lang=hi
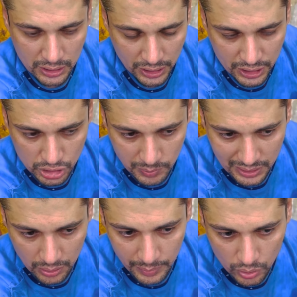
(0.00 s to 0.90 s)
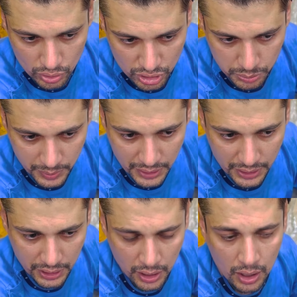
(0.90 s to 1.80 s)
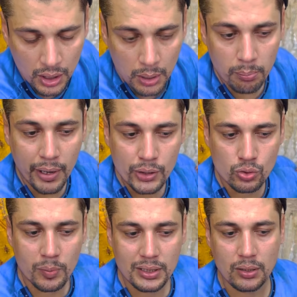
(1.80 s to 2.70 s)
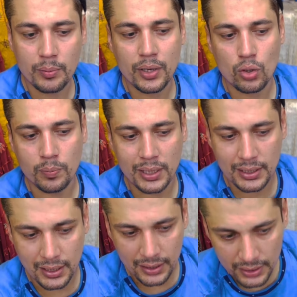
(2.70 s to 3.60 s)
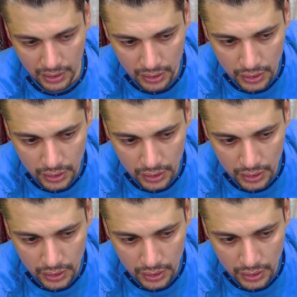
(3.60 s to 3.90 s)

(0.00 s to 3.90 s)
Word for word: इक्कीस मरतबा मेरे को सस्पेंड किया बाईसों मरतबा मेरे को बैंड कर दिया